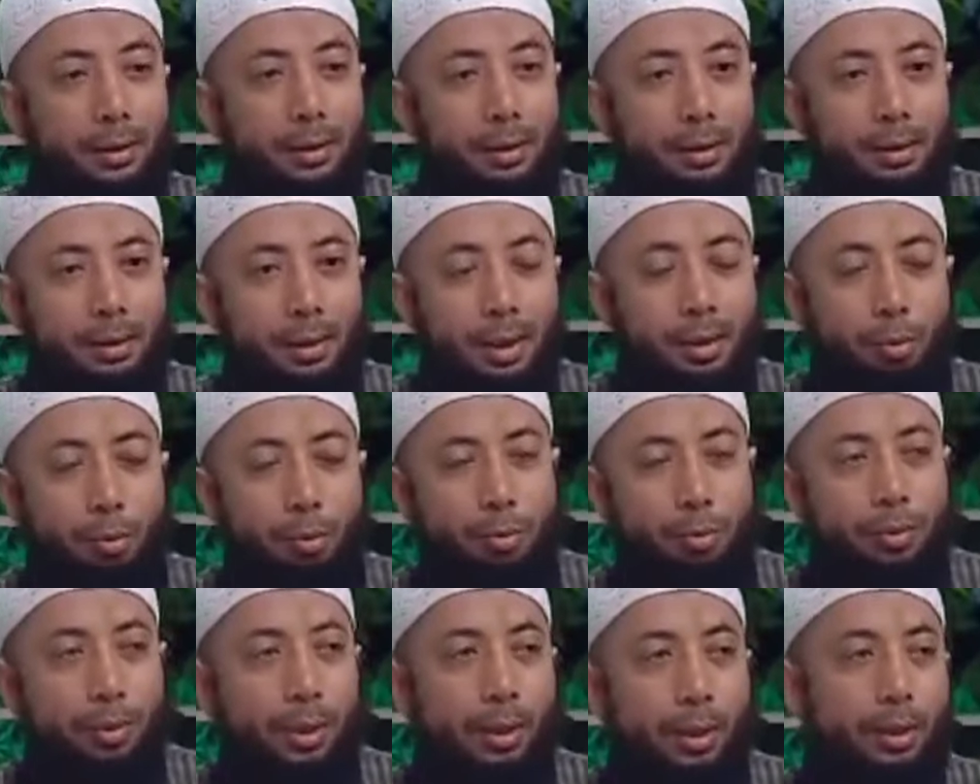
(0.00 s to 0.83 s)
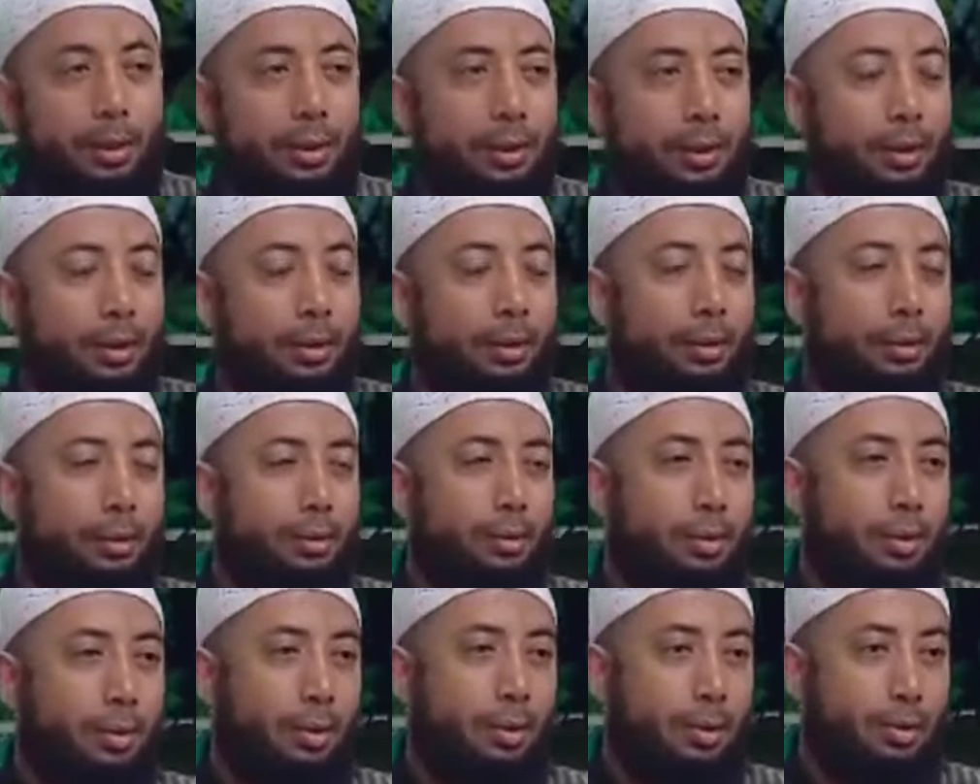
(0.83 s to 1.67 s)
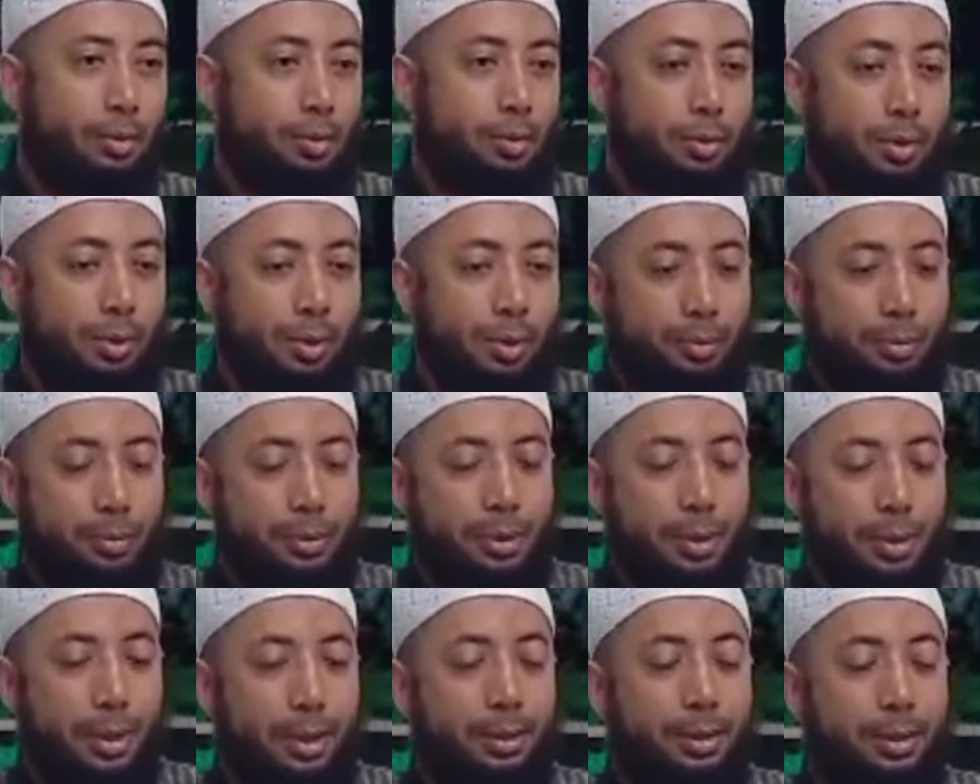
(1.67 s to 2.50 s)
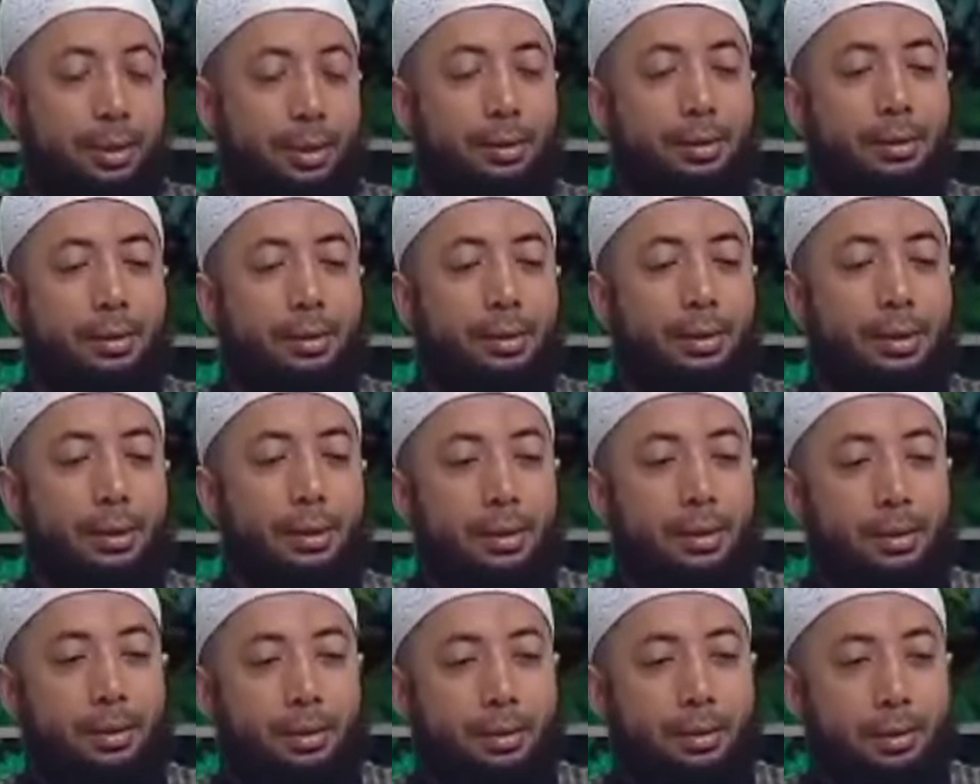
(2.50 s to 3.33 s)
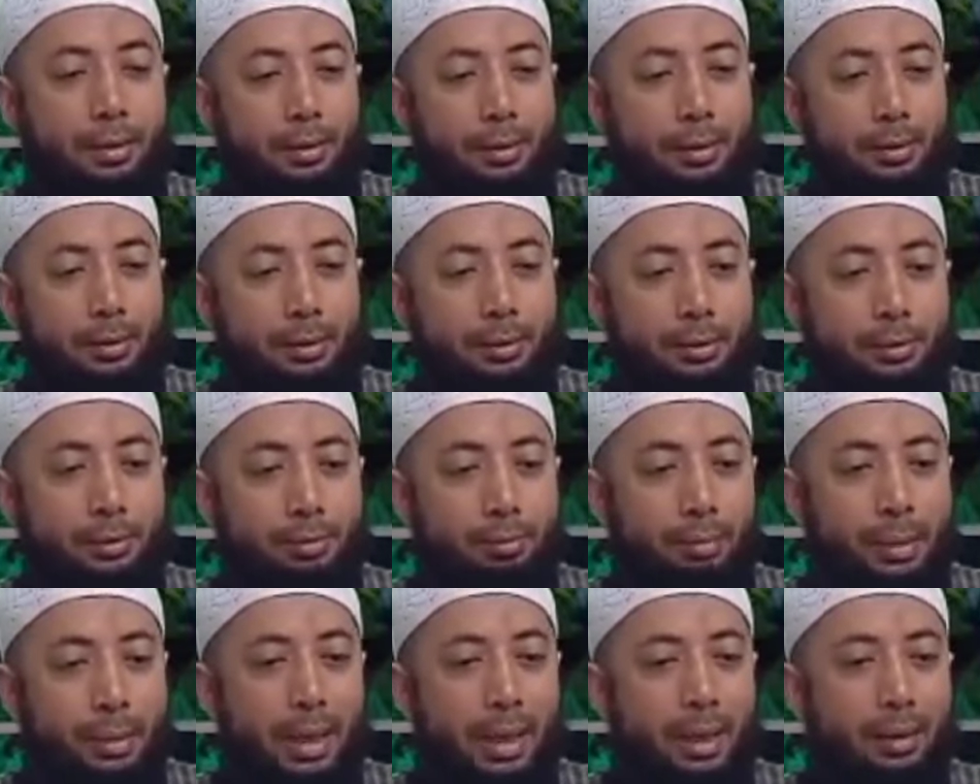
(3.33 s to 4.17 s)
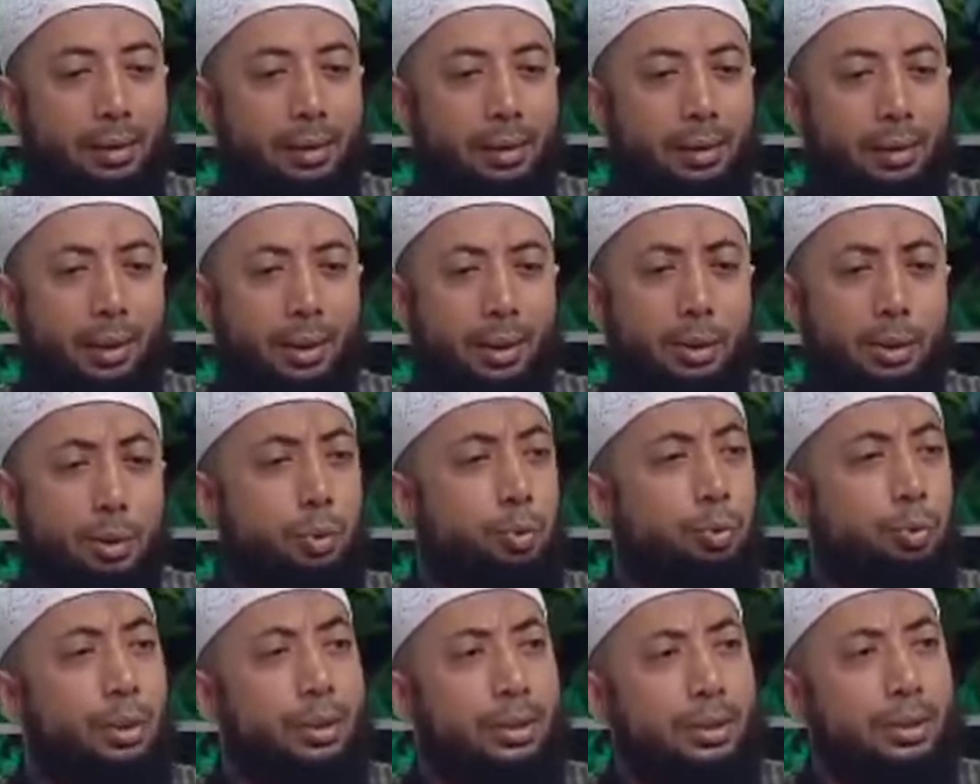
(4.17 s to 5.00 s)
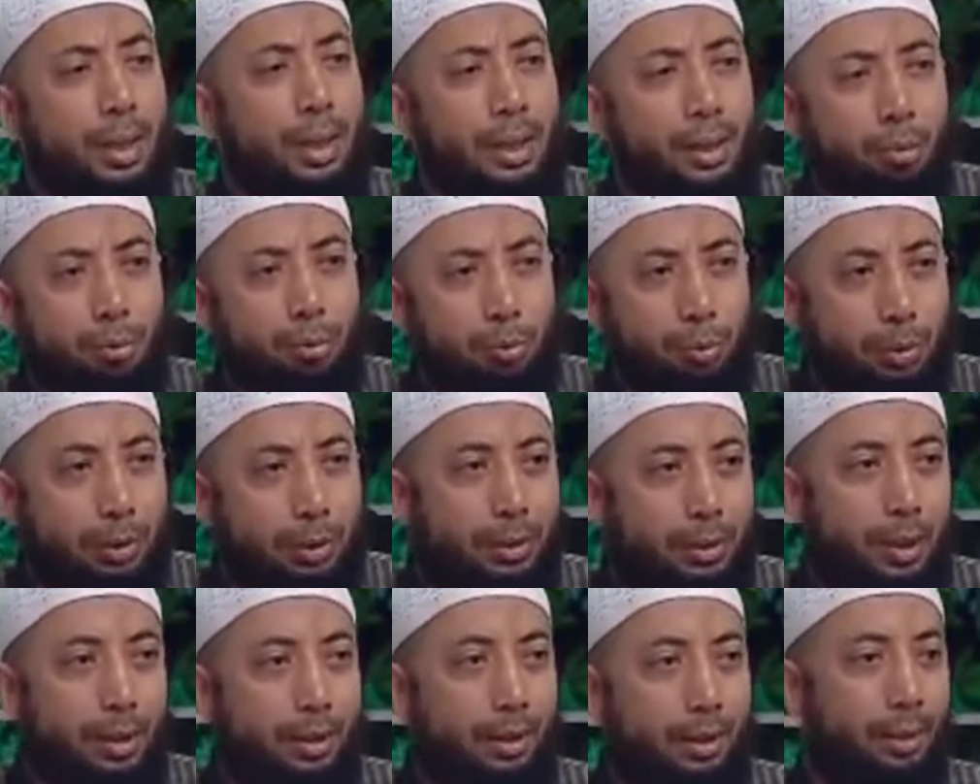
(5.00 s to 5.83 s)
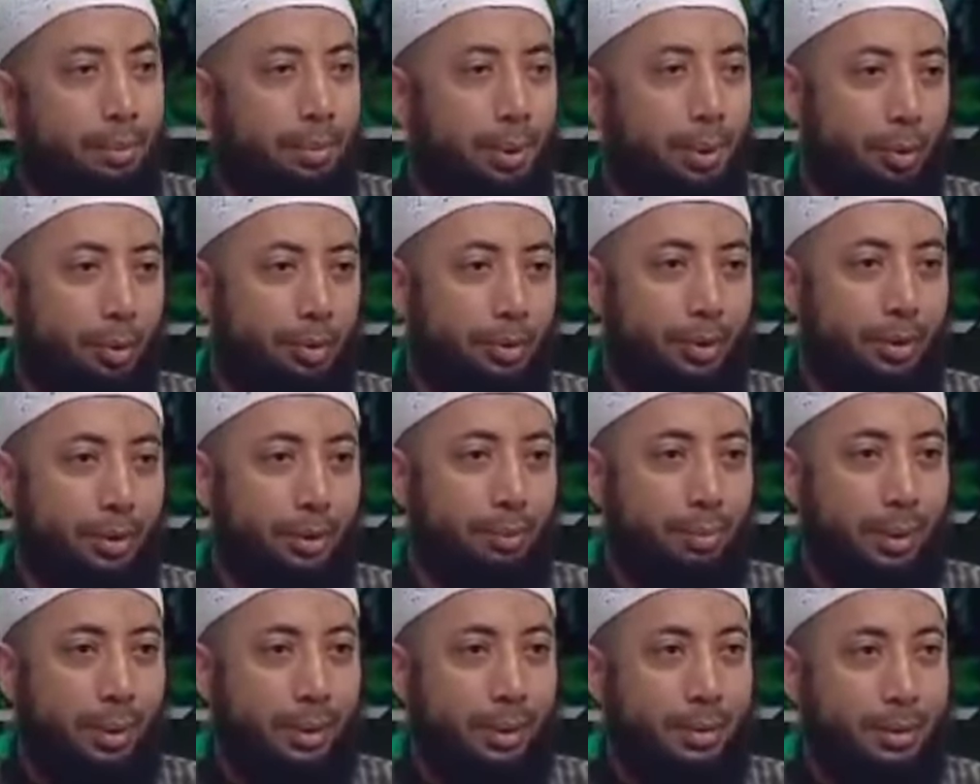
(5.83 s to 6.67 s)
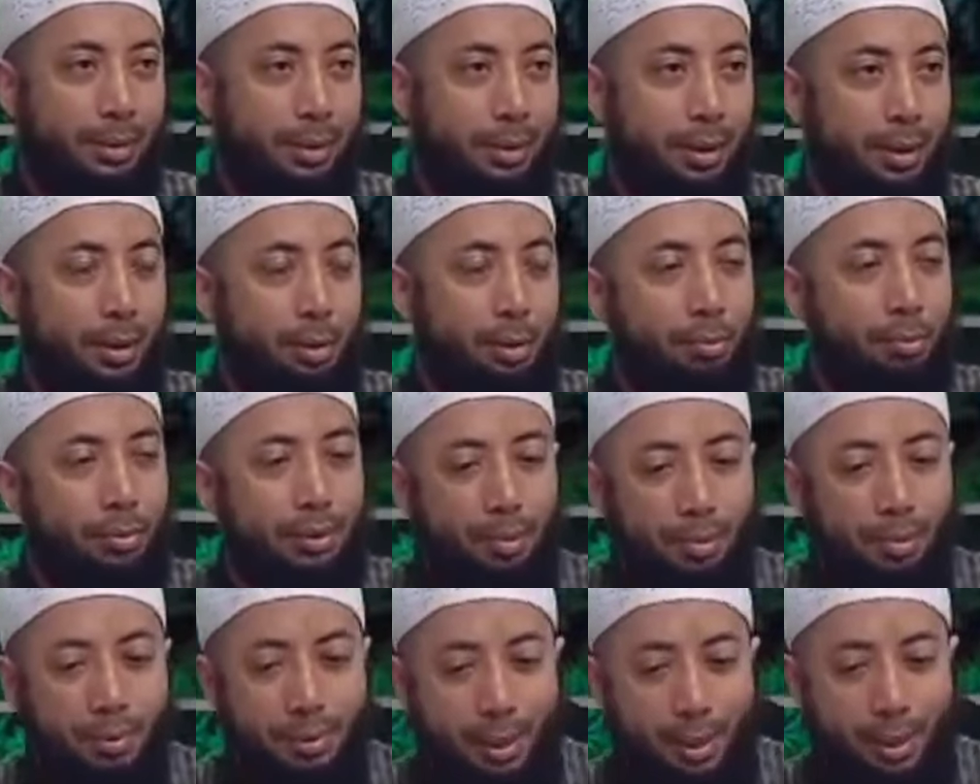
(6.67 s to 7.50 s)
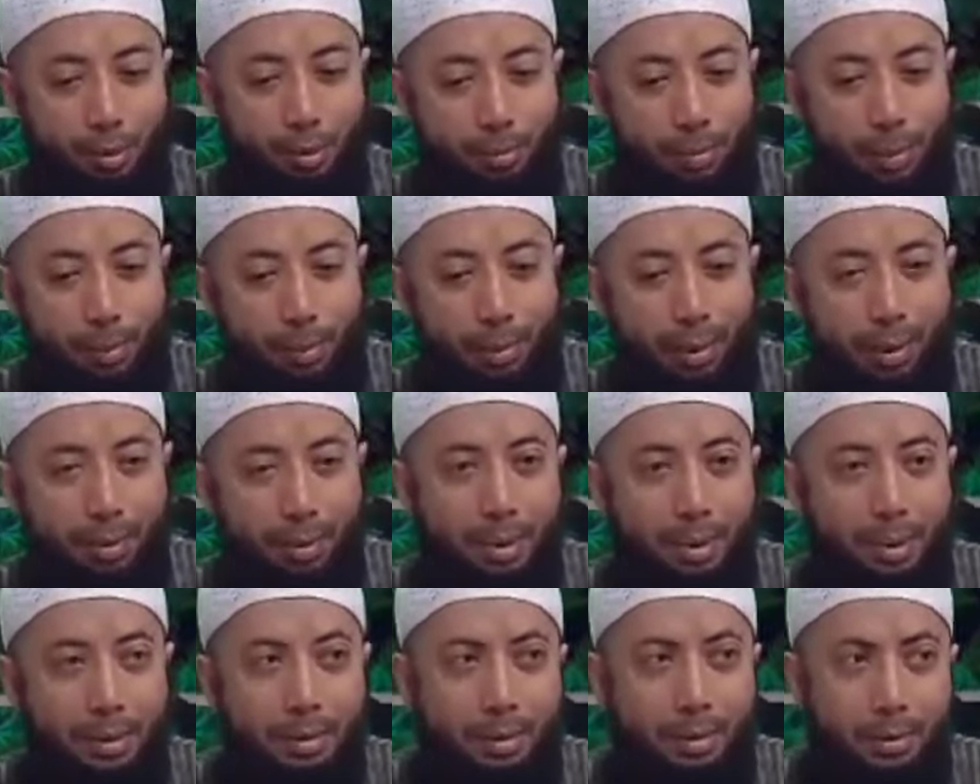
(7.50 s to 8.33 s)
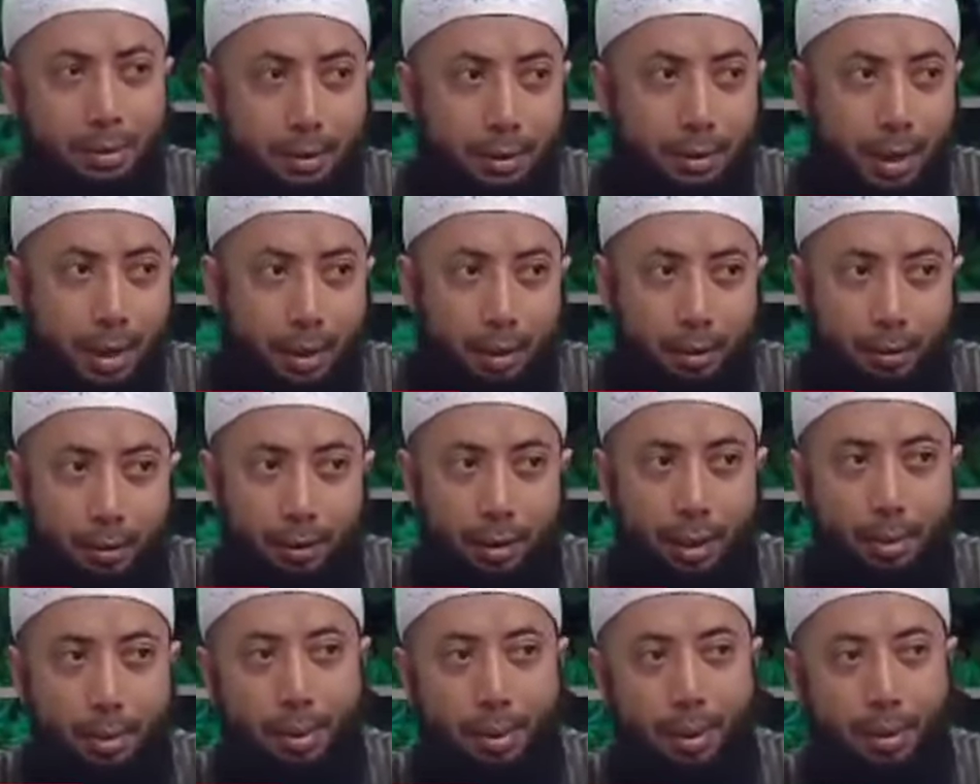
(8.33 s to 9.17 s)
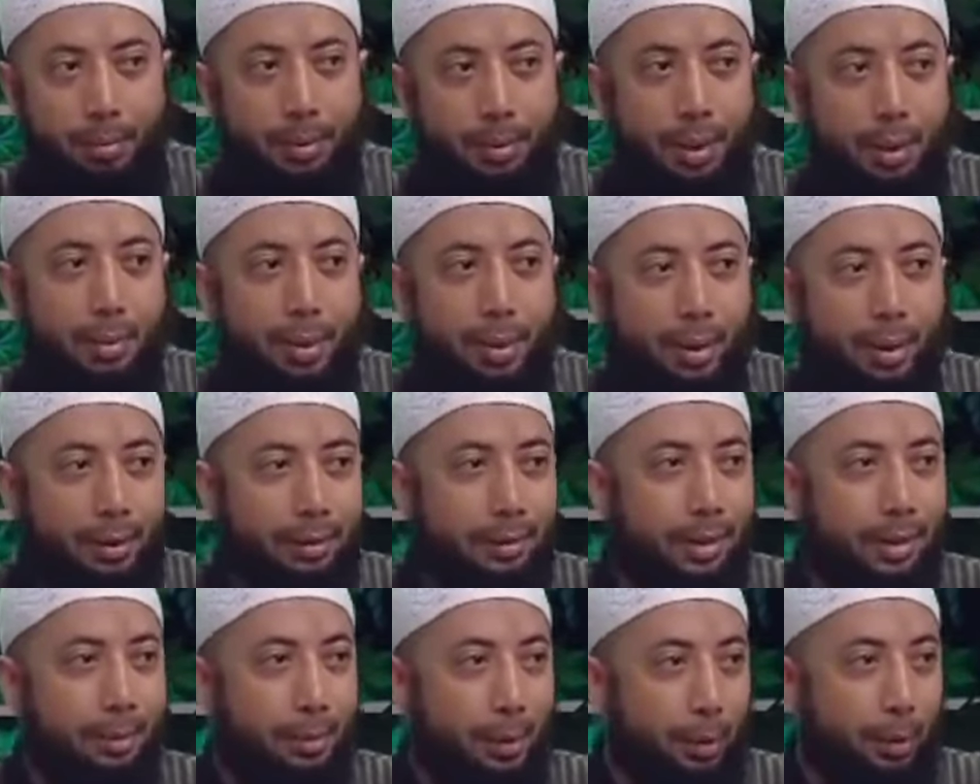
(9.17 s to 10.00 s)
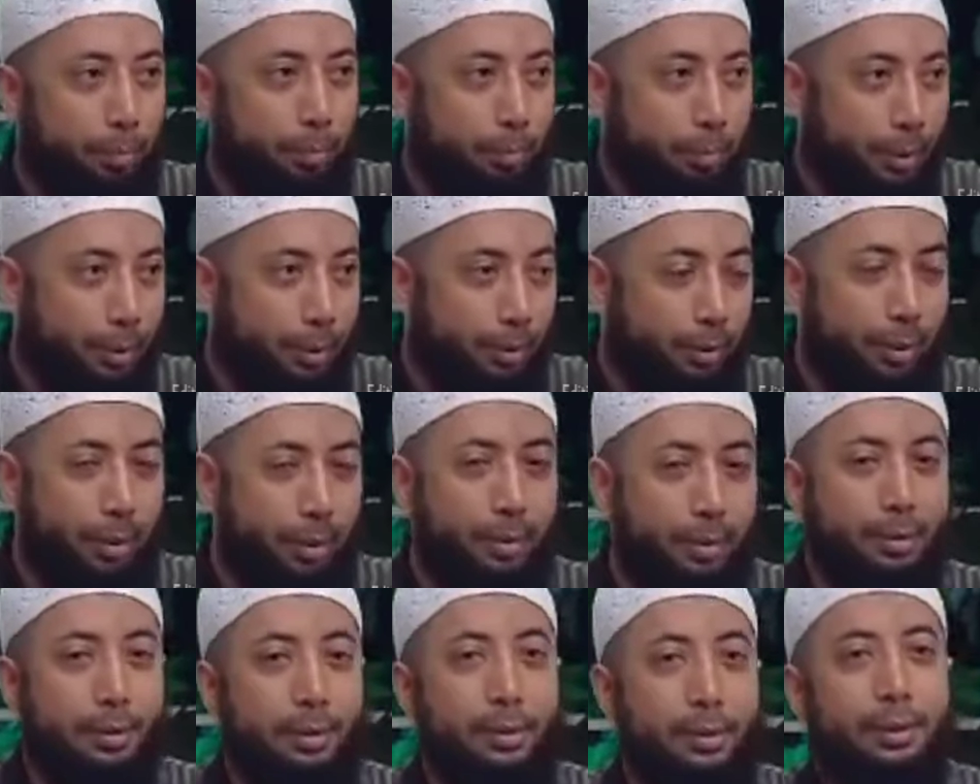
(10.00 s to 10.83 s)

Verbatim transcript: dan unta ini uh, saudaraku sekalian uh, binatang yang sulit sekali untuk ditangkap kalau terlepas karena unta bisa hidup di padang pasir tiga hari tiga malam gak makan gak minum gitu kan.